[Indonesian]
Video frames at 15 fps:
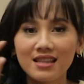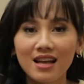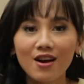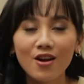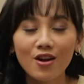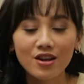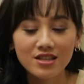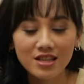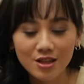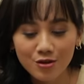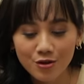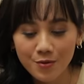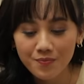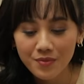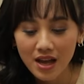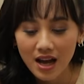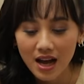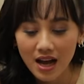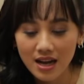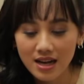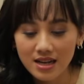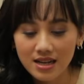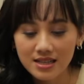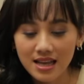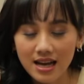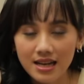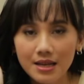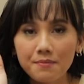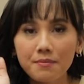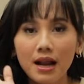Nah kalau ini tuh uh,
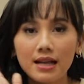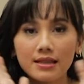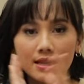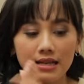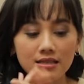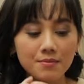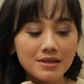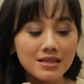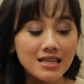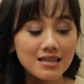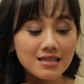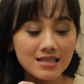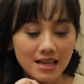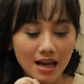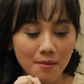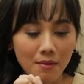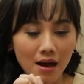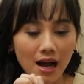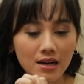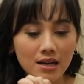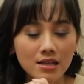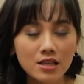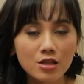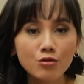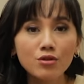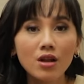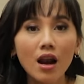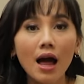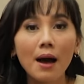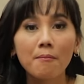dari Belanda. Sebenarnya makanan ini
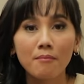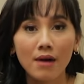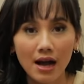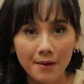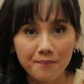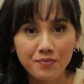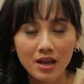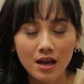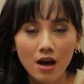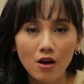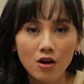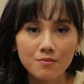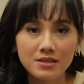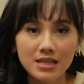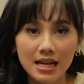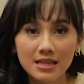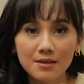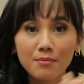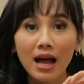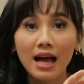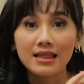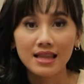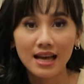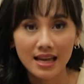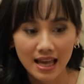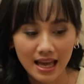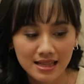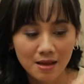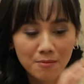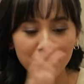tuh udah lama kalau misalnya di Belanda
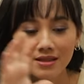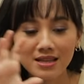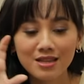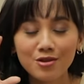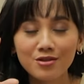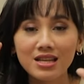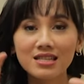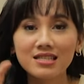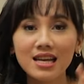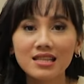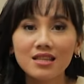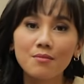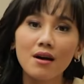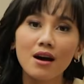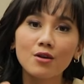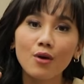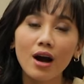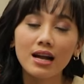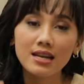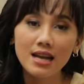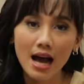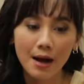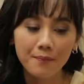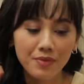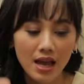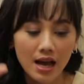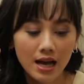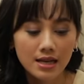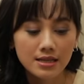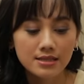ya, tapi di Indonesia ini baru ada.
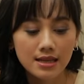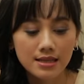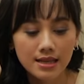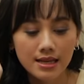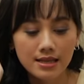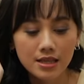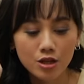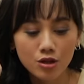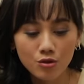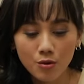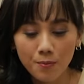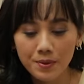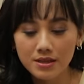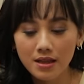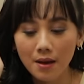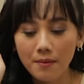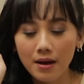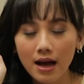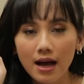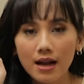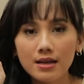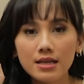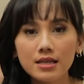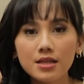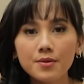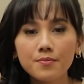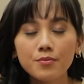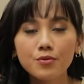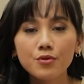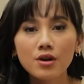Jadi ini tuh pertama kali
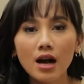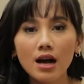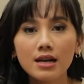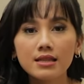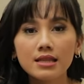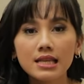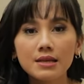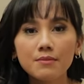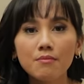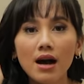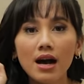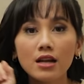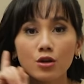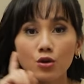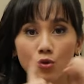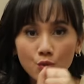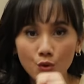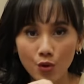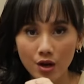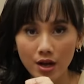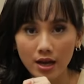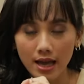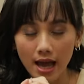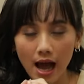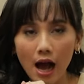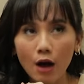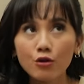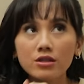dibuka di Bandung ya.